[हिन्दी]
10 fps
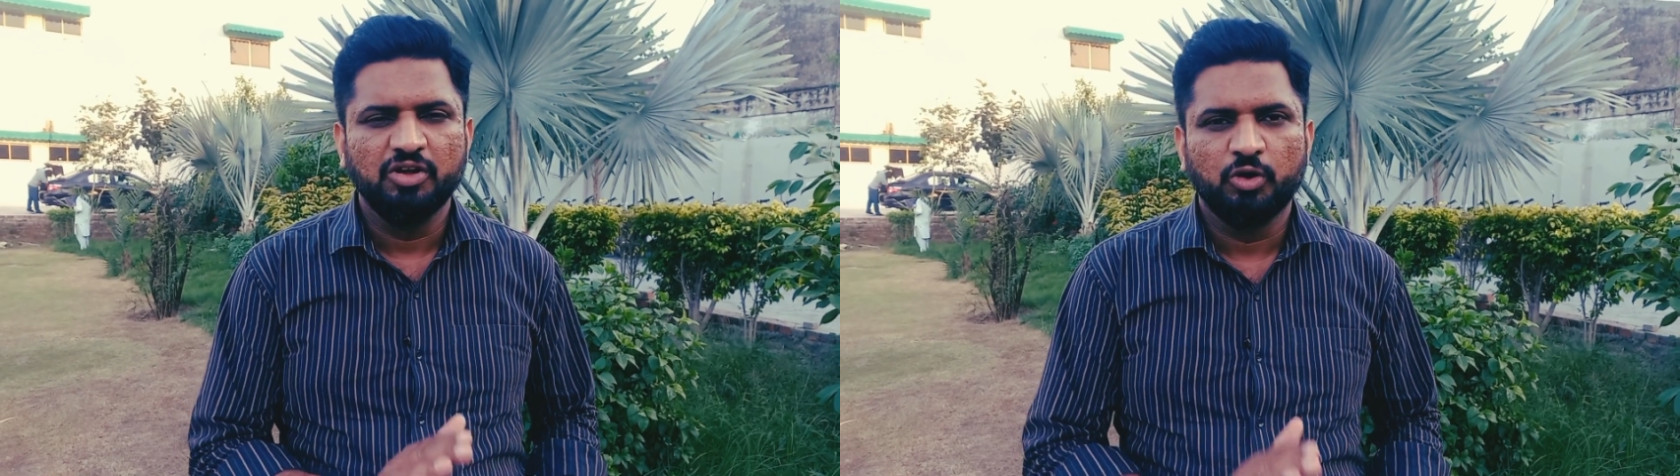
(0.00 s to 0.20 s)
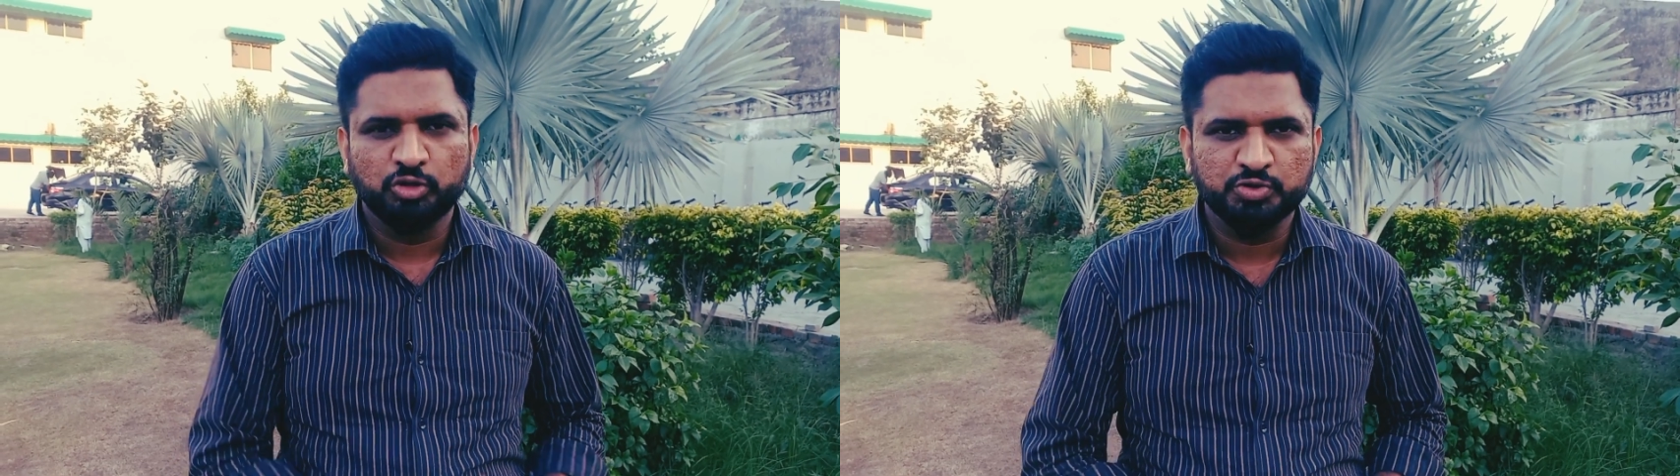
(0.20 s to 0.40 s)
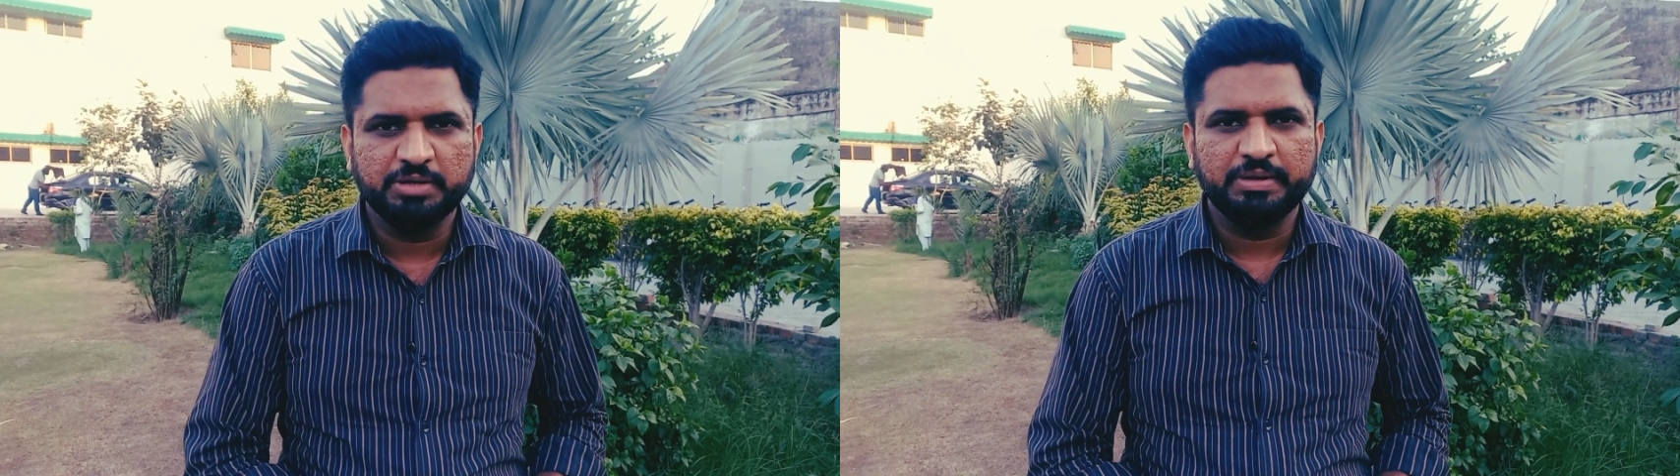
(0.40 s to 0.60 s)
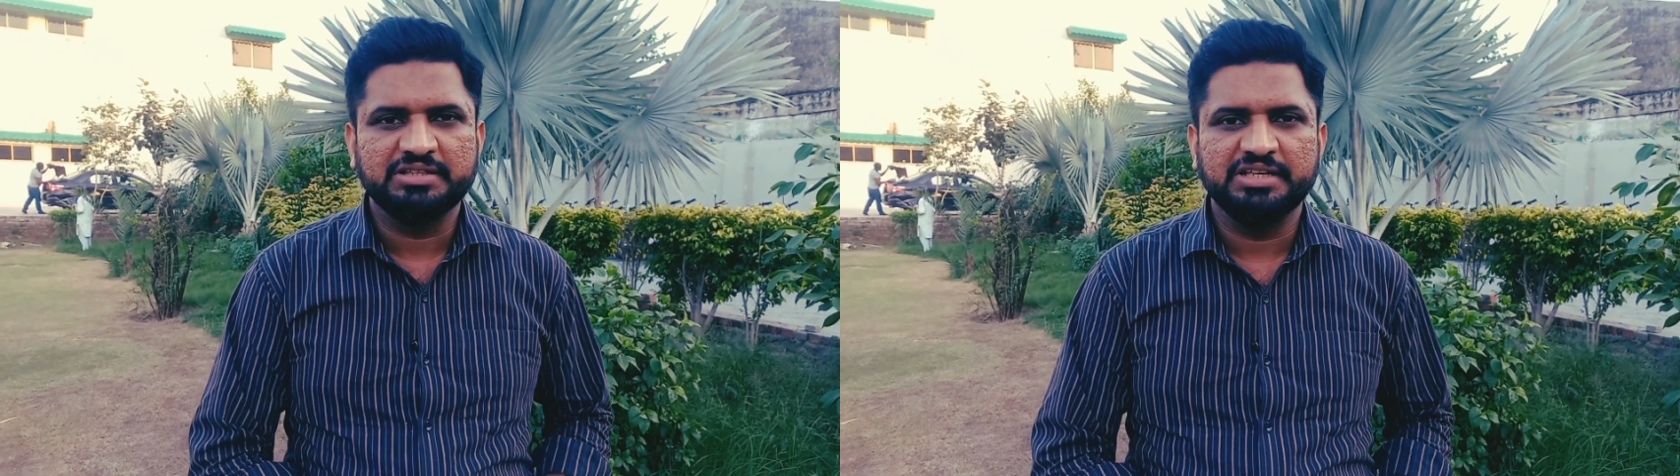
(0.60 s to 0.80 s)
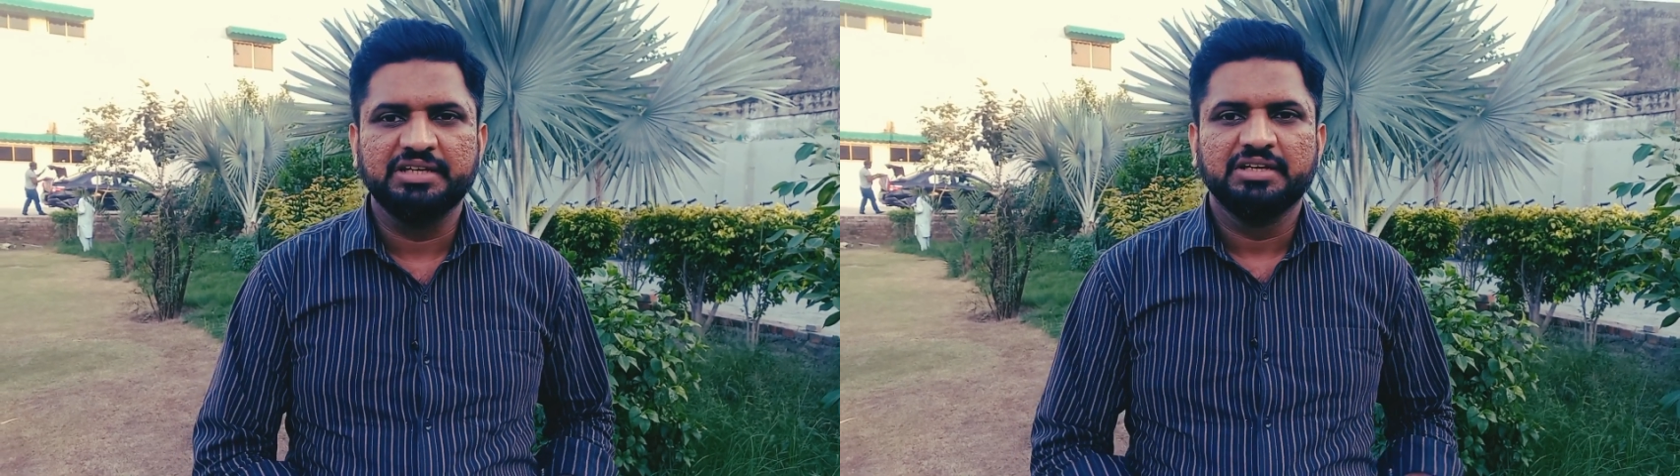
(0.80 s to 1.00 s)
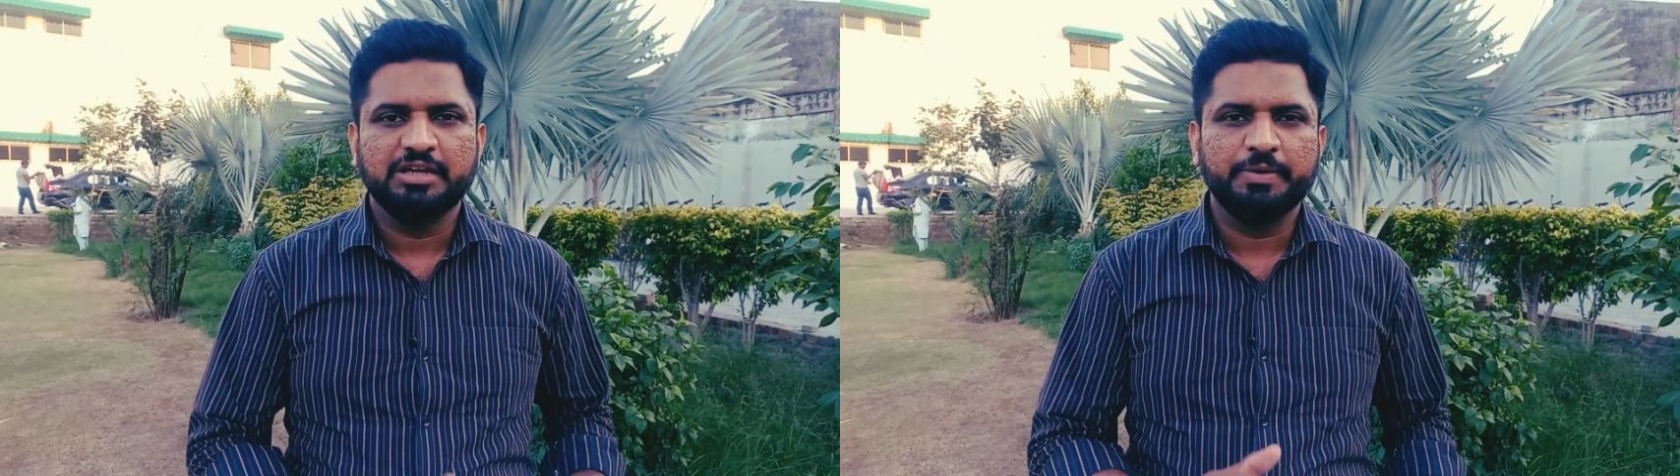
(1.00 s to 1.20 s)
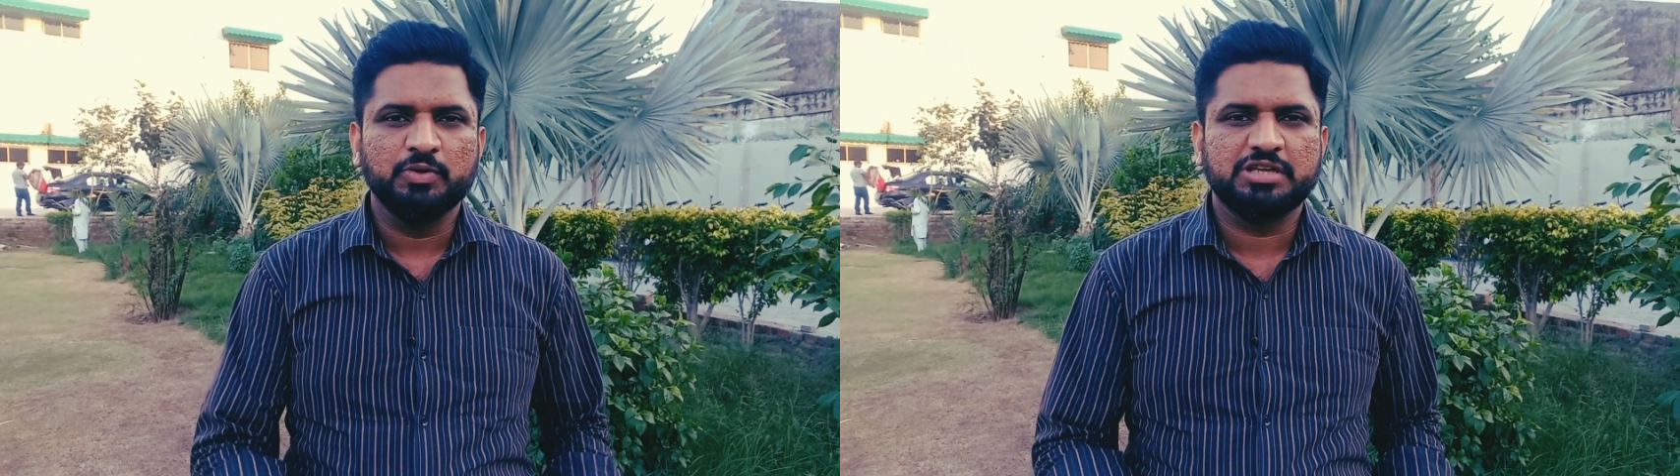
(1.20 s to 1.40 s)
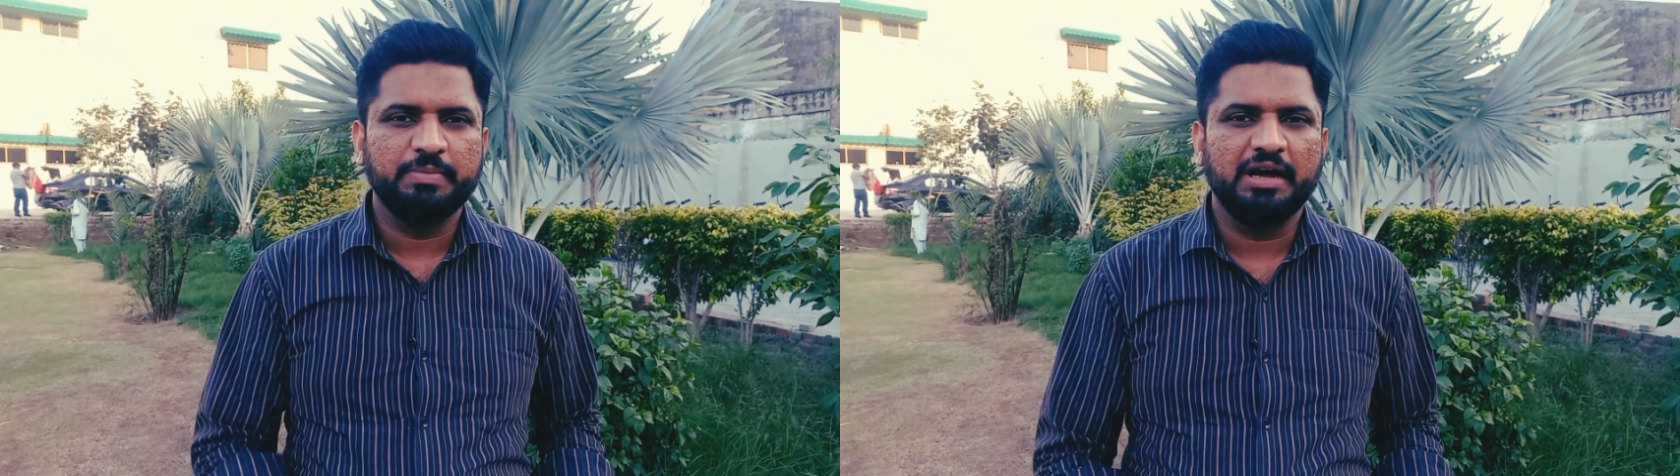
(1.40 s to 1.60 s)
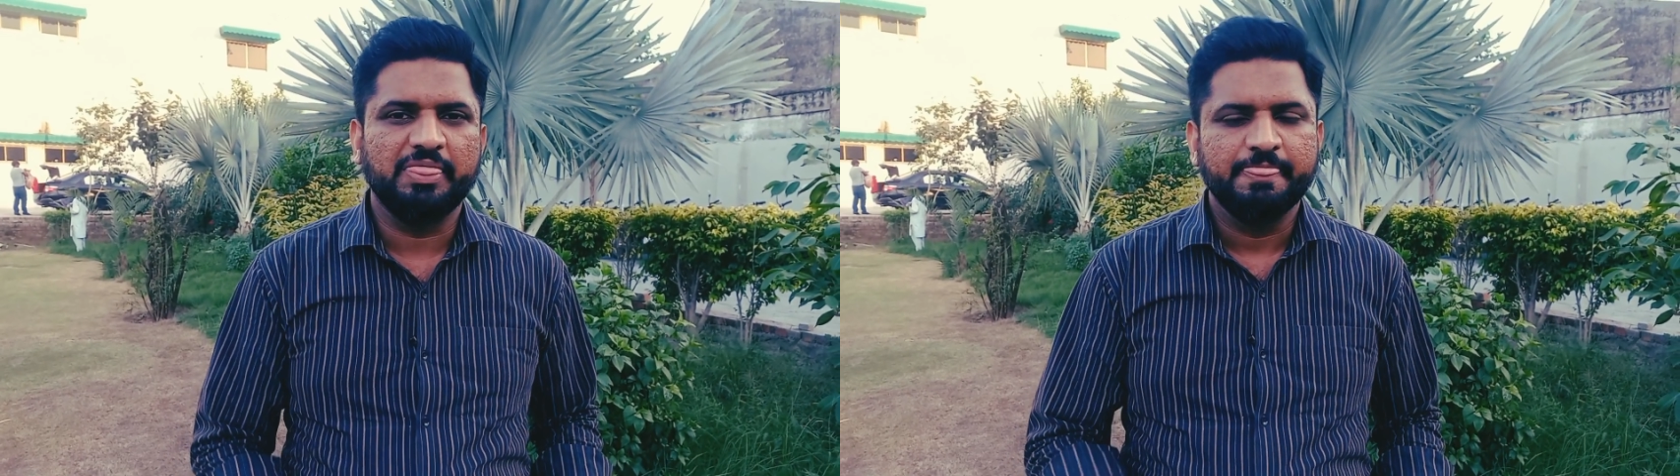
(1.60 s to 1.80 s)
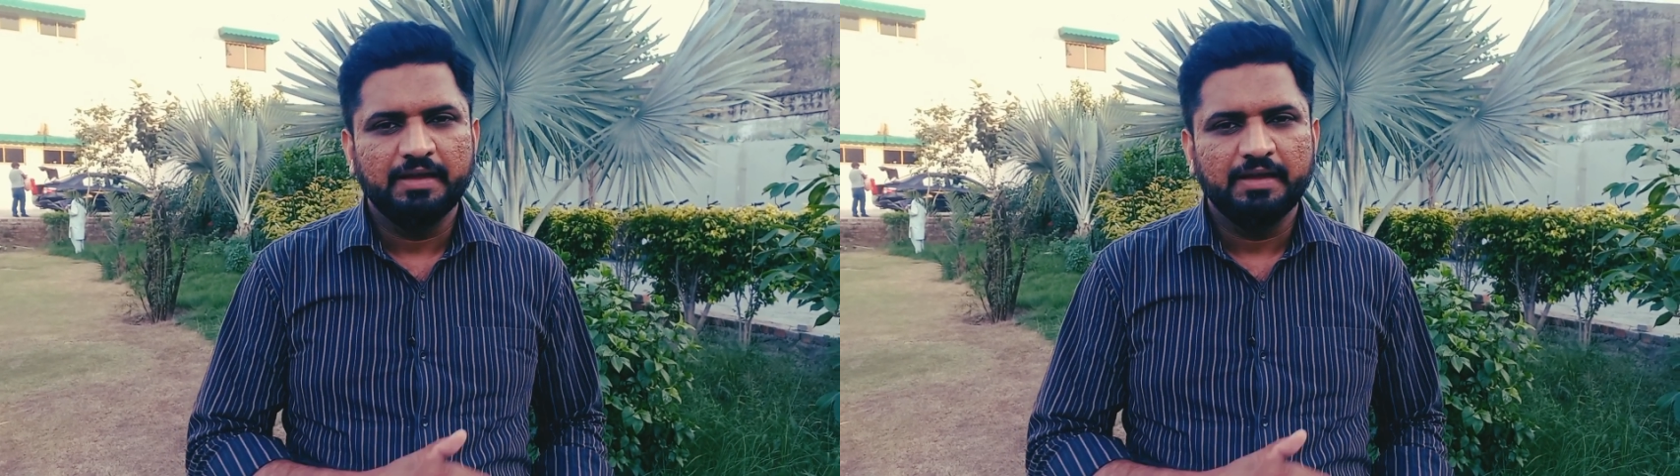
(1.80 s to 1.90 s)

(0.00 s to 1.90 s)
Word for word: और दूसरी बात ये कि फिर उसके बाद